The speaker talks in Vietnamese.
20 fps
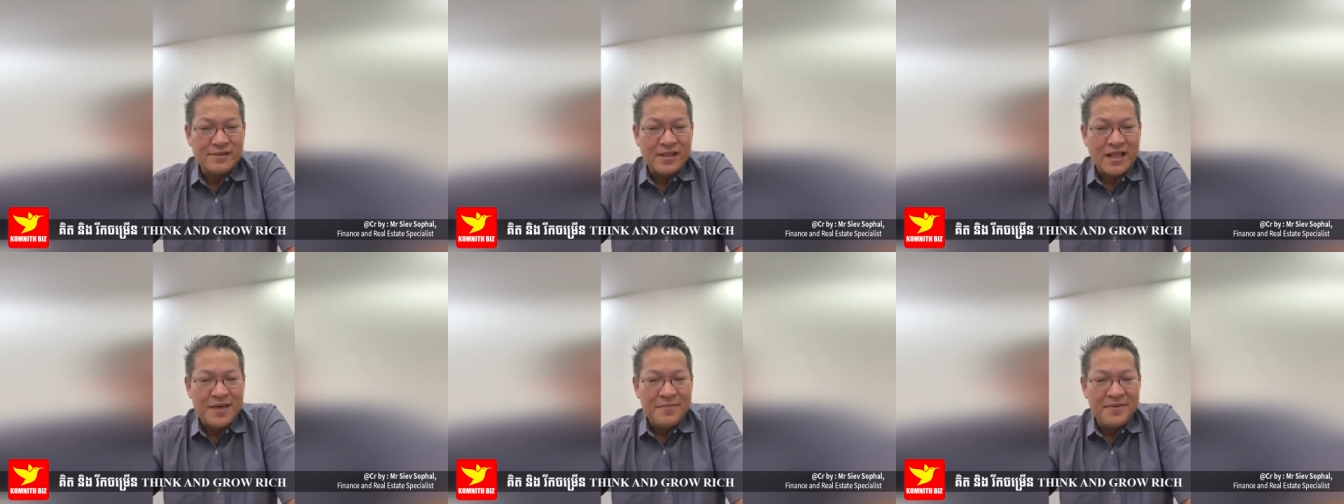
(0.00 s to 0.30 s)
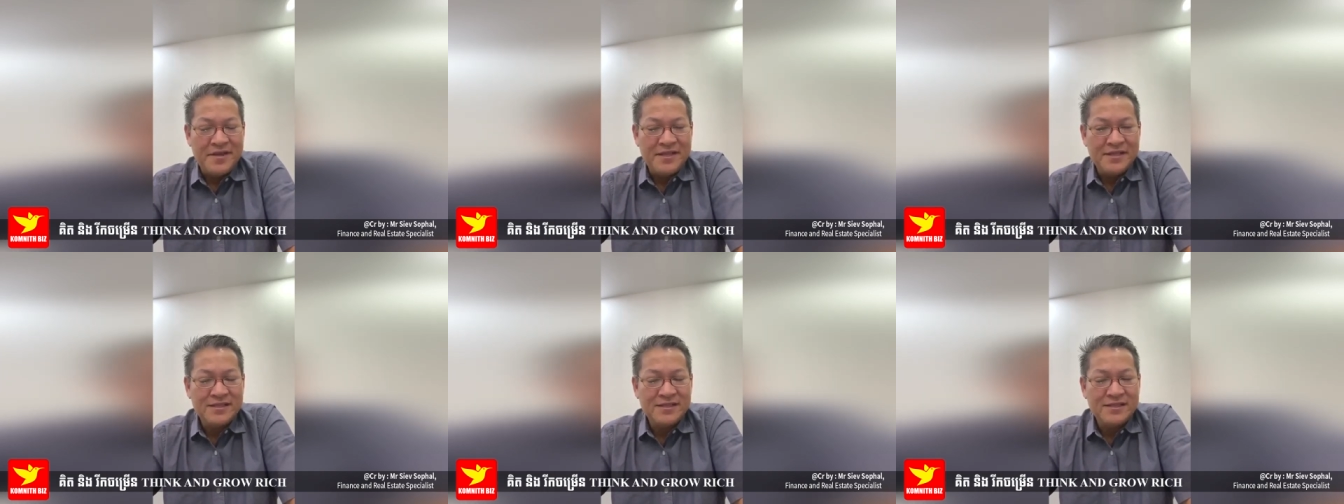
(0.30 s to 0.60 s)
đại
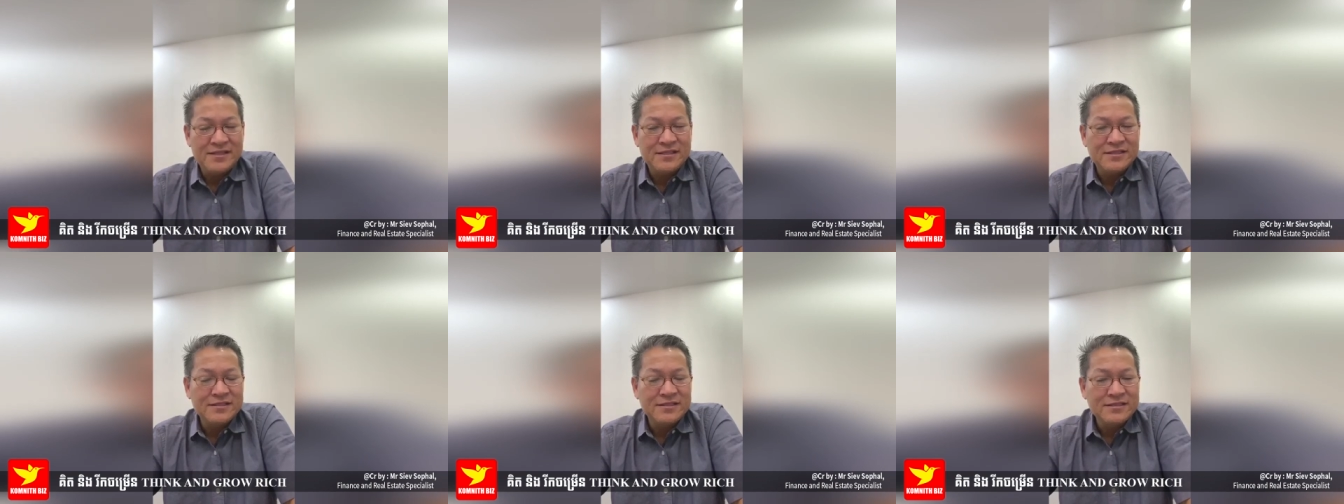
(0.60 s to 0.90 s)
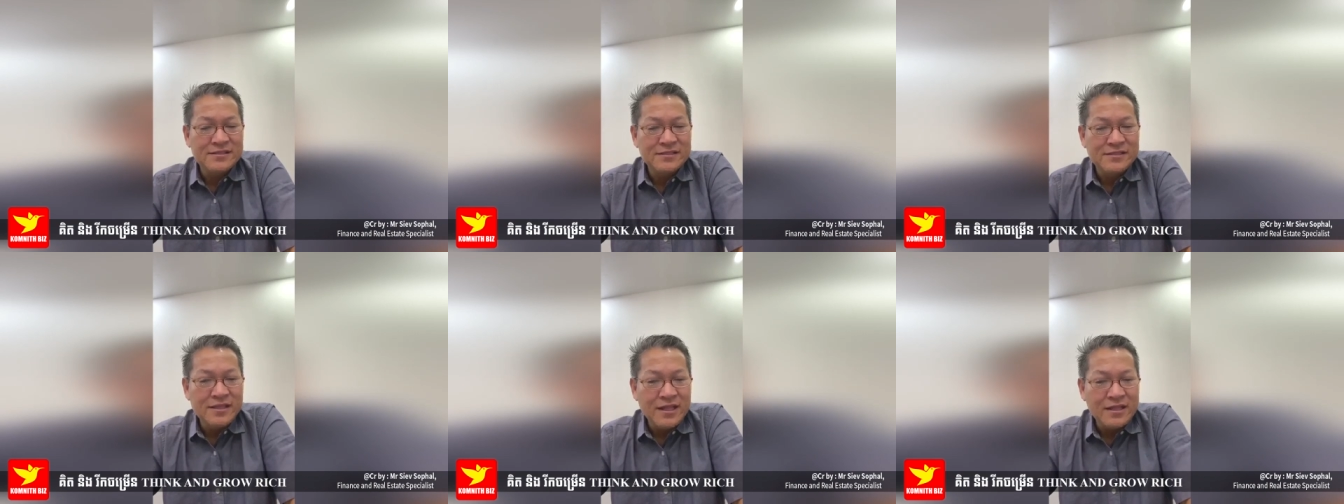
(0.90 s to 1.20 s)
miên
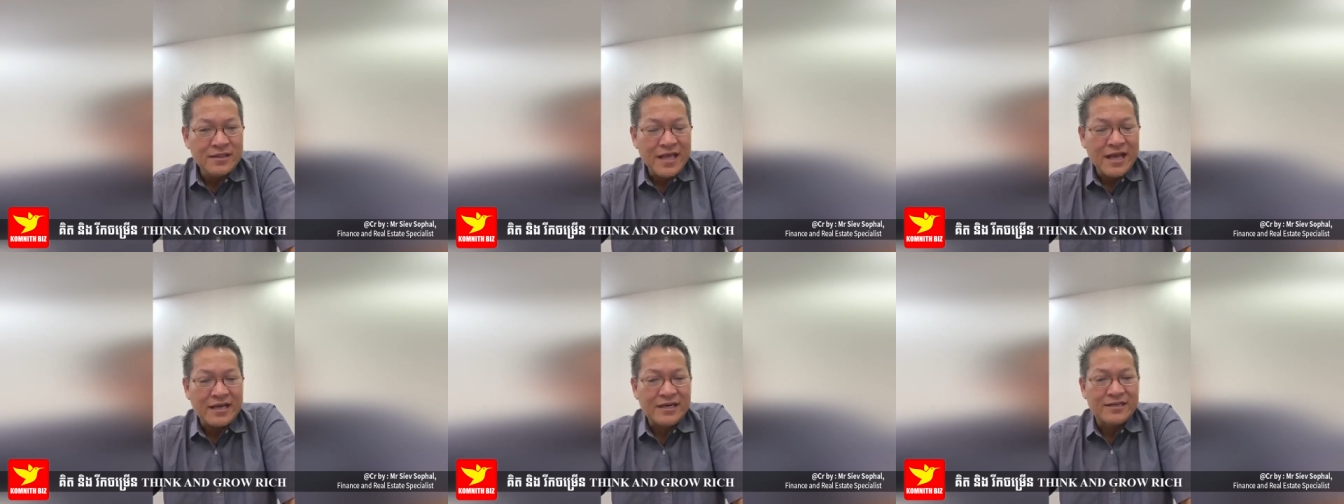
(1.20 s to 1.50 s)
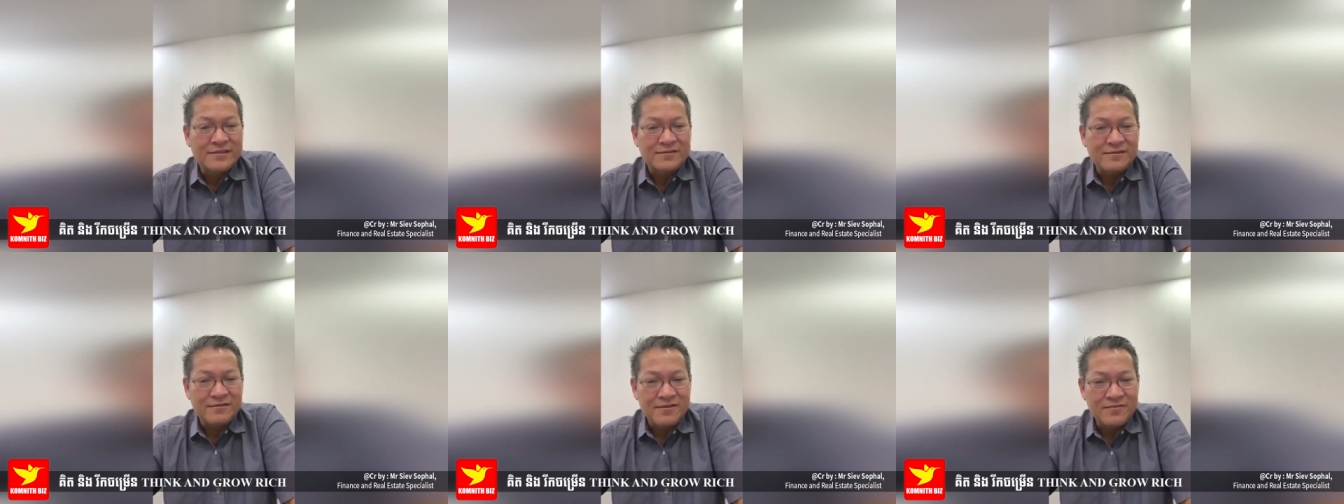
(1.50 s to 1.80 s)
tí tăng
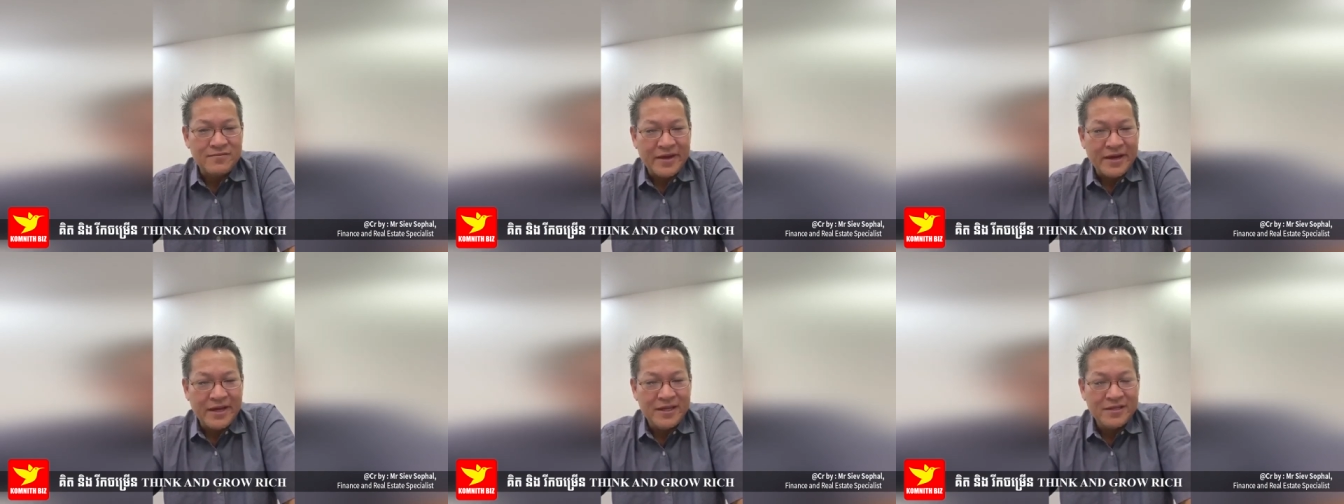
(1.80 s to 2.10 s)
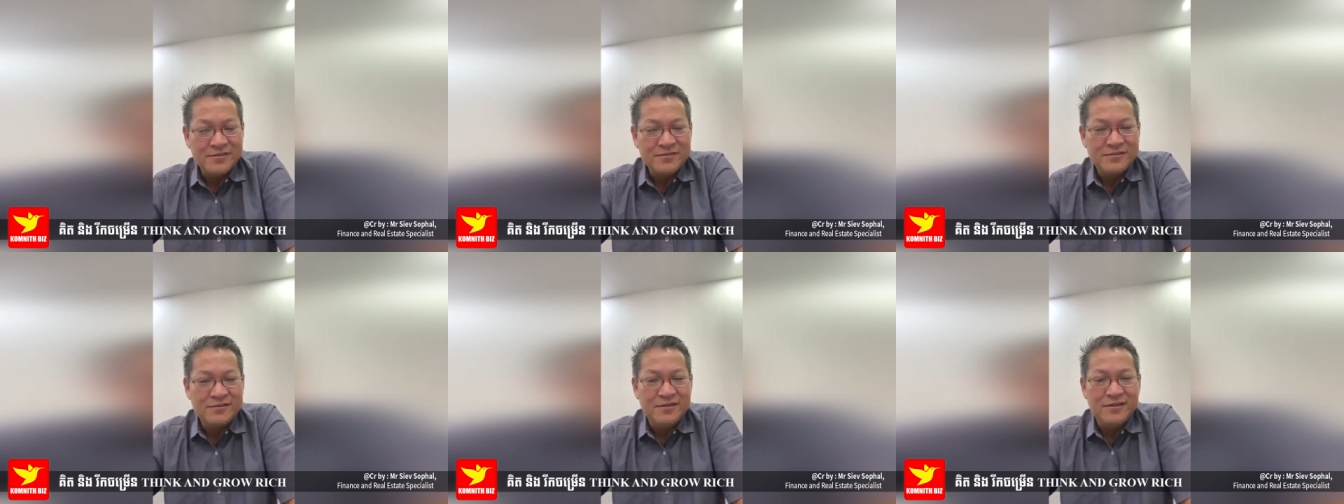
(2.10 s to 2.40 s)
là sọc
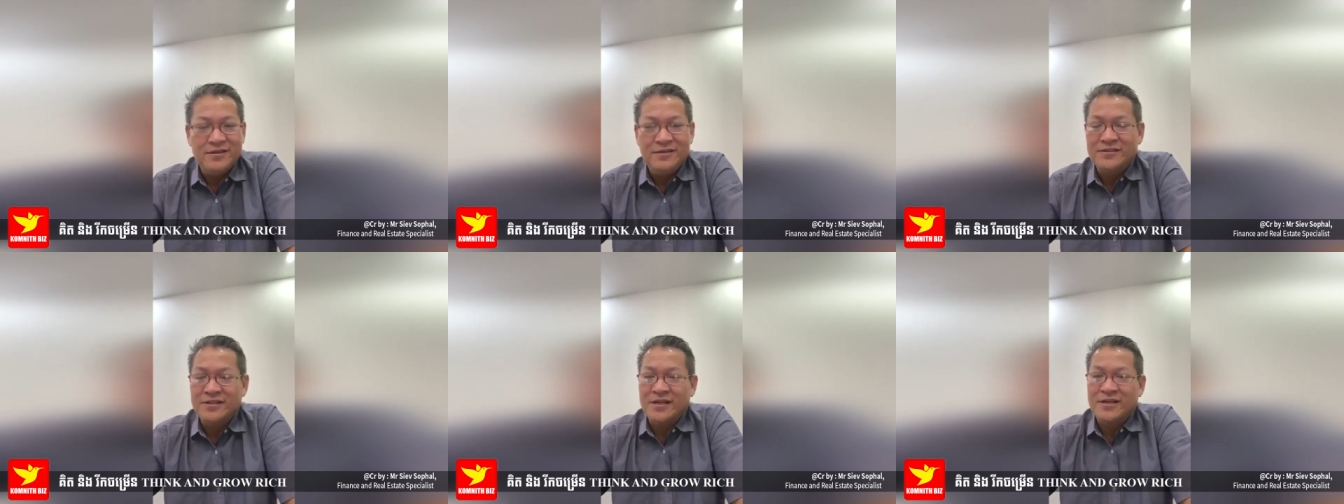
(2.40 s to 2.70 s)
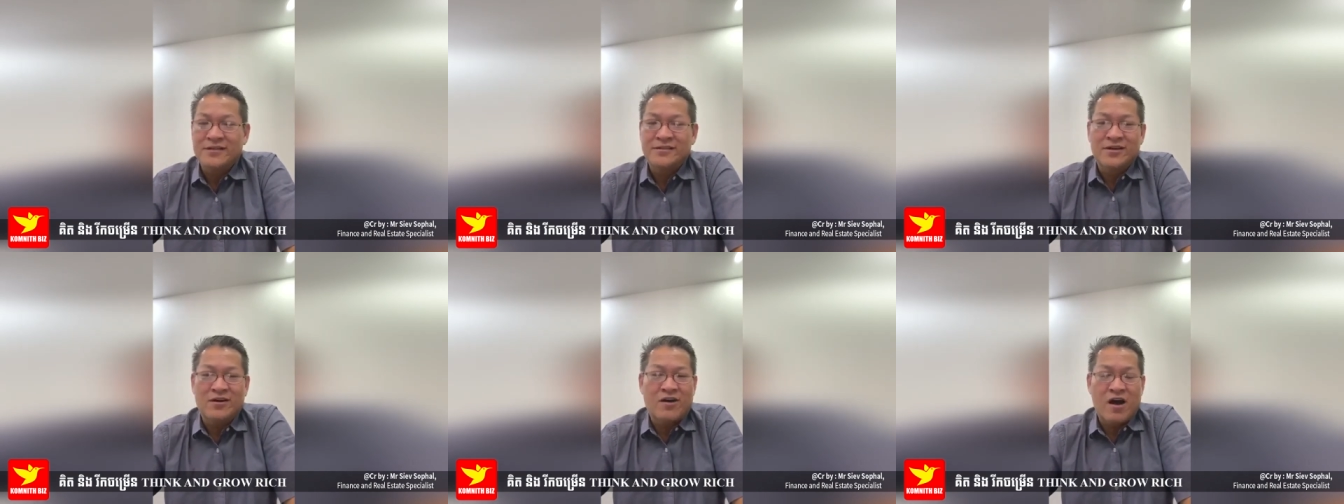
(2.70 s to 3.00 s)
máy si
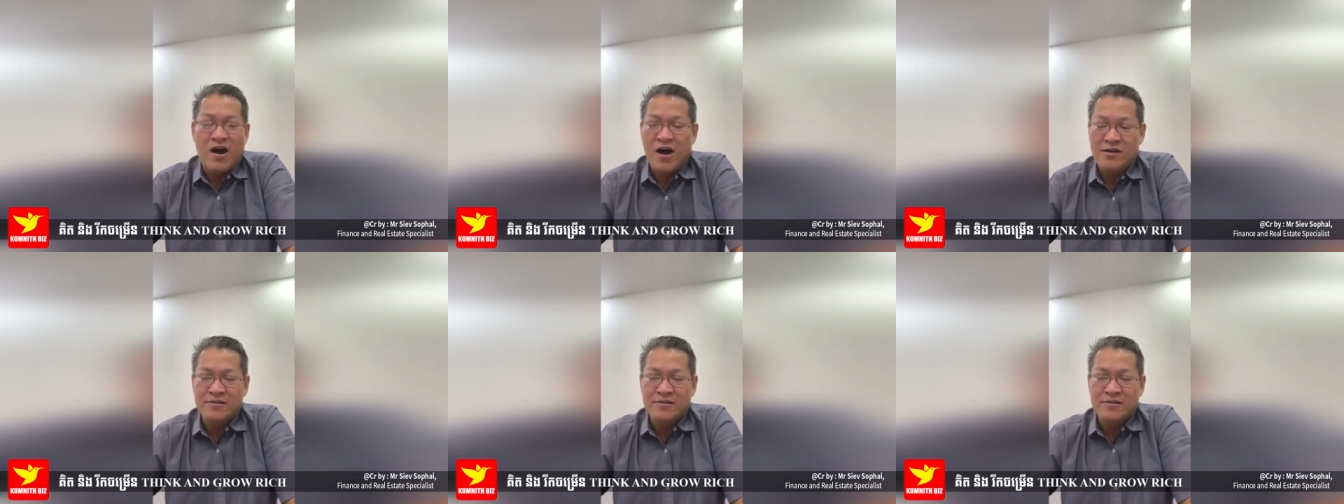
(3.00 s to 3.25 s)
chân trong